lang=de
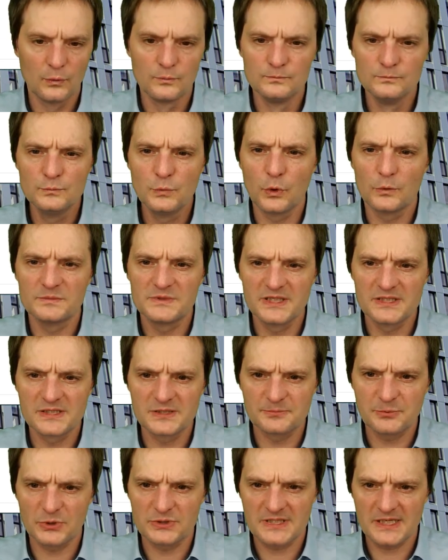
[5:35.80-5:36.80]
Um dieses
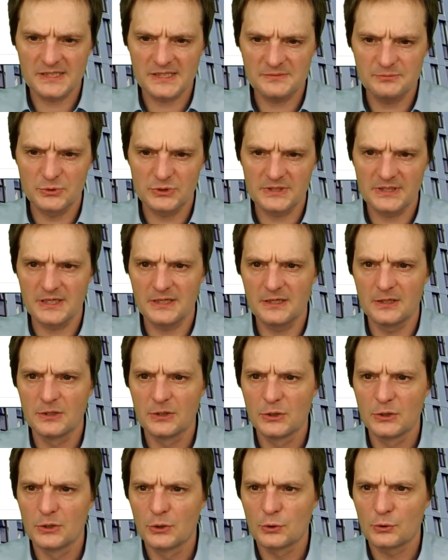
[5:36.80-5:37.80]
Prozessmodell
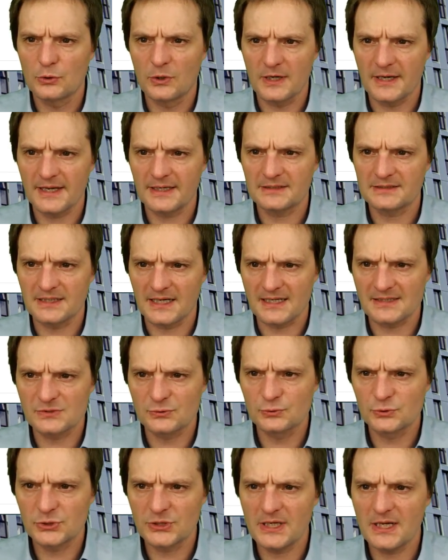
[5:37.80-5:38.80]
korrekt
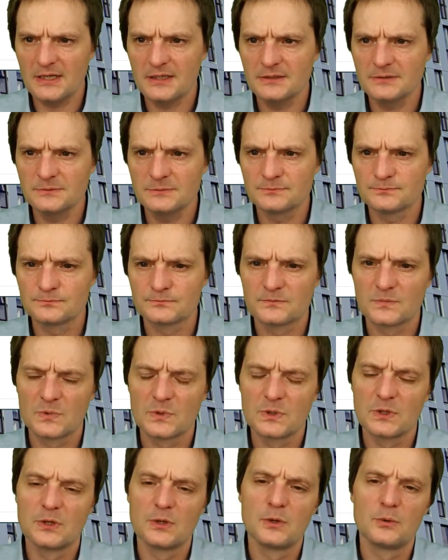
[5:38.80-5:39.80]
darzustellen,
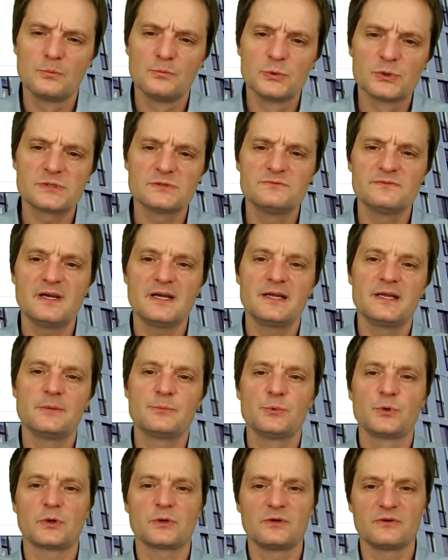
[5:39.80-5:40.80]
müssen wir eben
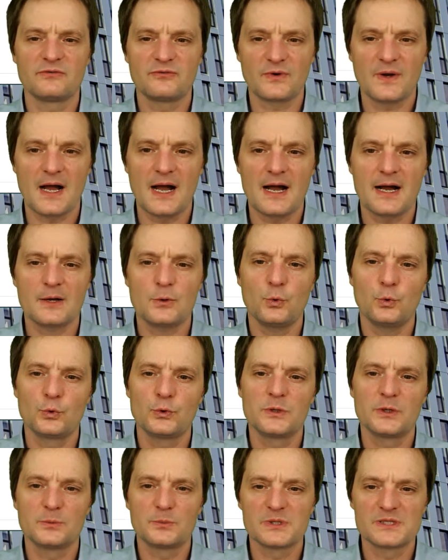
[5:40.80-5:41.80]
noch eine Frage und
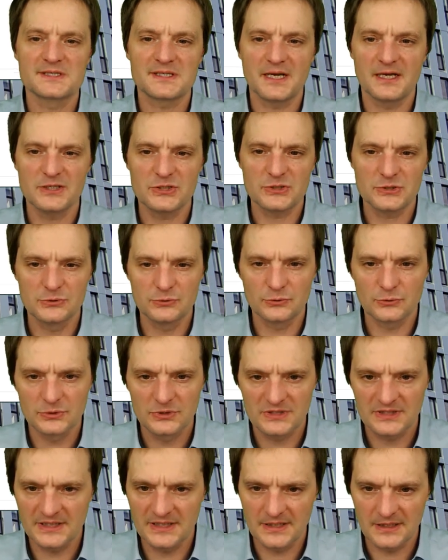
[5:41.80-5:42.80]
eine Bezeichnung
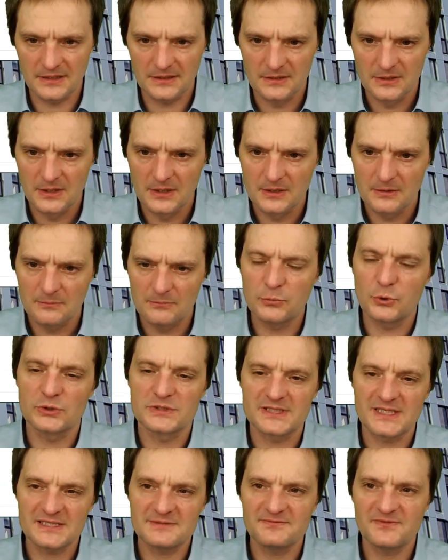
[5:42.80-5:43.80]
der
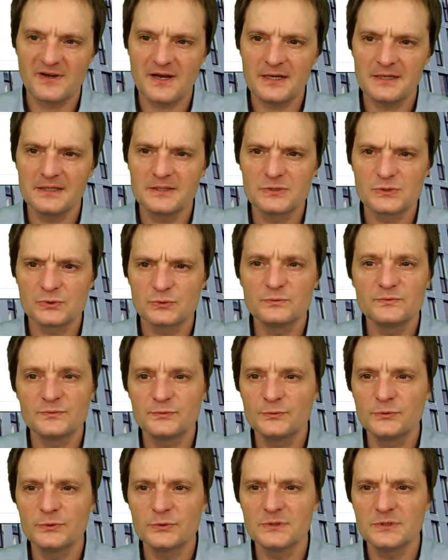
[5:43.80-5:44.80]
Prozesspfade
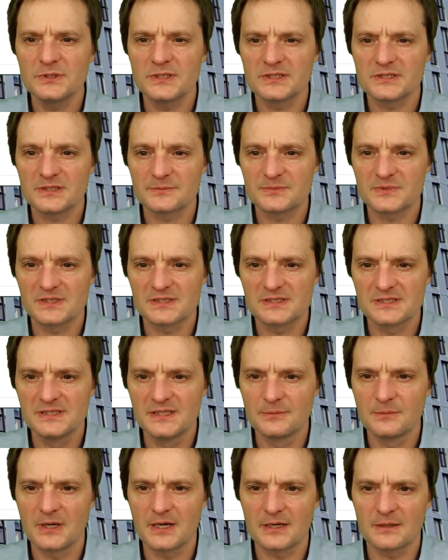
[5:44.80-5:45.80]
hinzufügen. Ich habe das hier
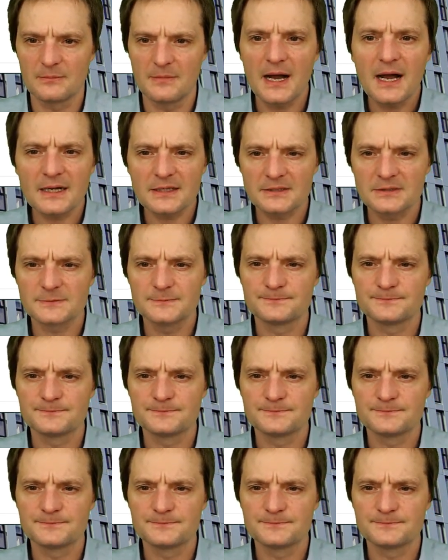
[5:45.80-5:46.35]
mal gemacht